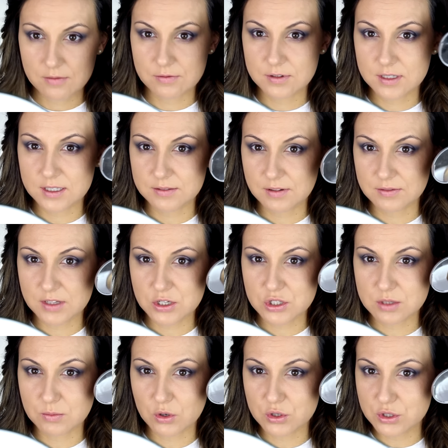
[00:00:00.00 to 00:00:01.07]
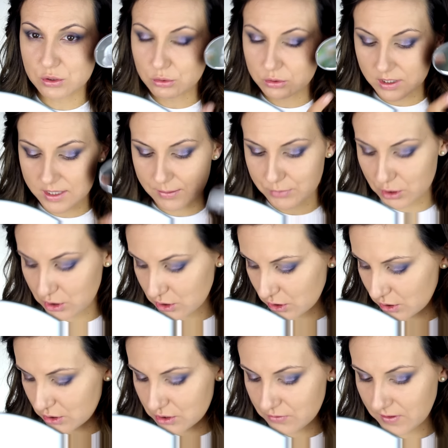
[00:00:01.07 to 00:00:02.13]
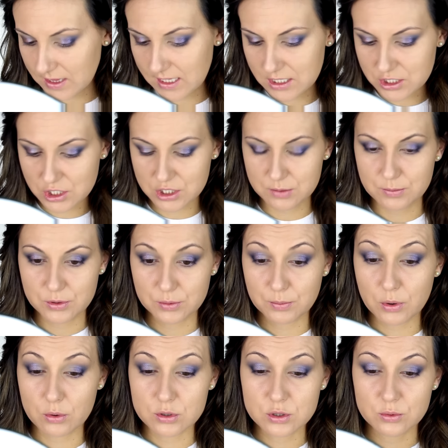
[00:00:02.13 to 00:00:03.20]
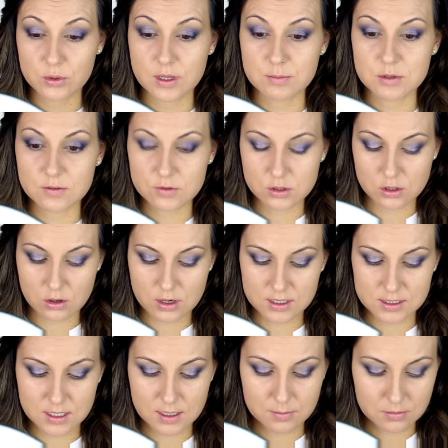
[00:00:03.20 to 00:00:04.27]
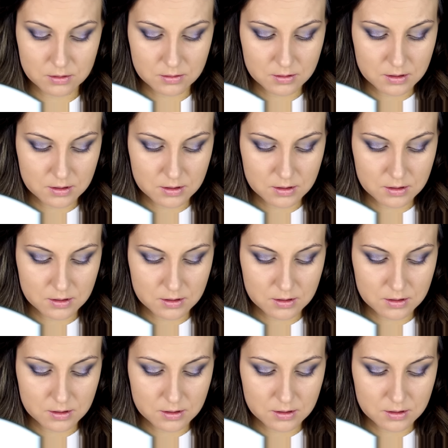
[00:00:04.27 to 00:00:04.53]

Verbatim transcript: W wewnętrznym kąciku dodam troszeczkę rozświetlacza, żeby połączyło nam się wszystko razem.